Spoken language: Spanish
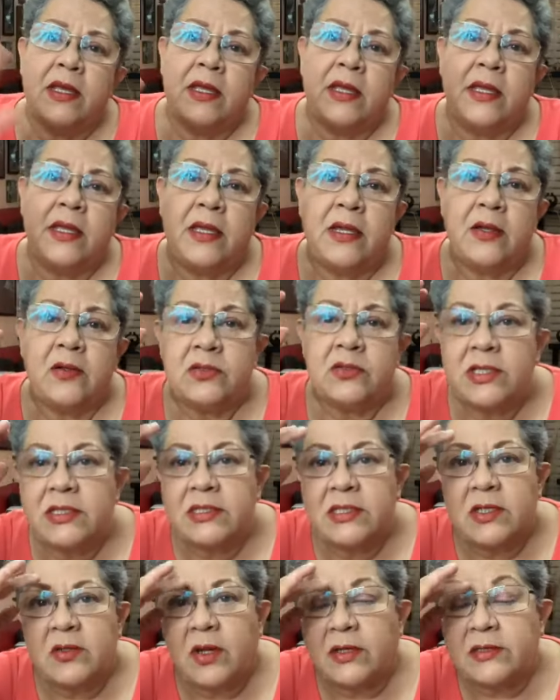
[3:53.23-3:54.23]
eh, o se
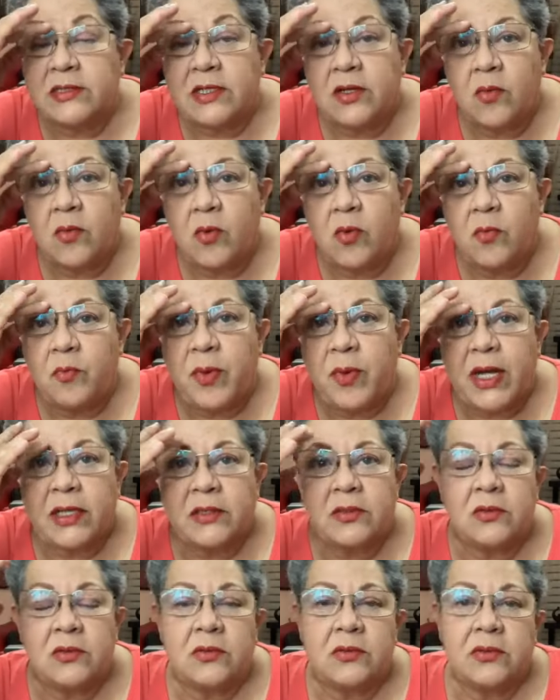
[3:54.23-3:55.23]
hicieron así como un
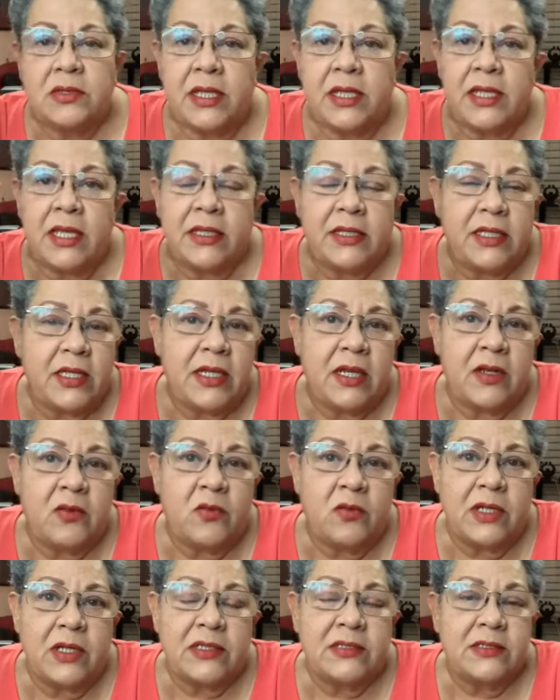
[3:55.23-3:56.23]
pacto, que ya tiene
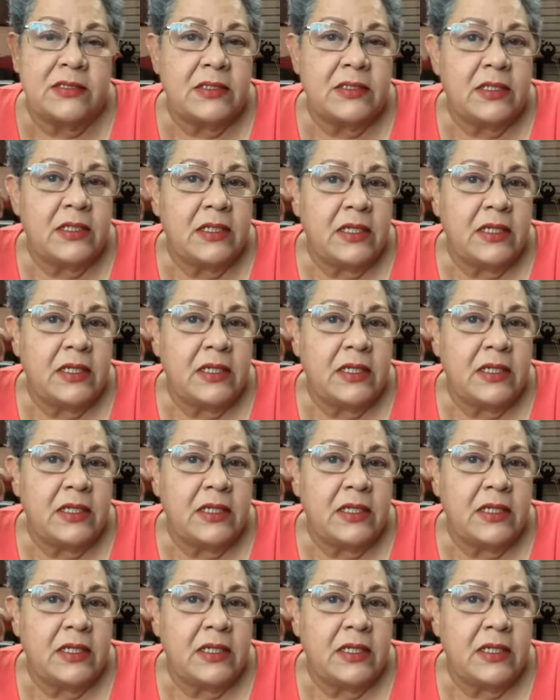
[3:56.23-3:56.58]
algunas,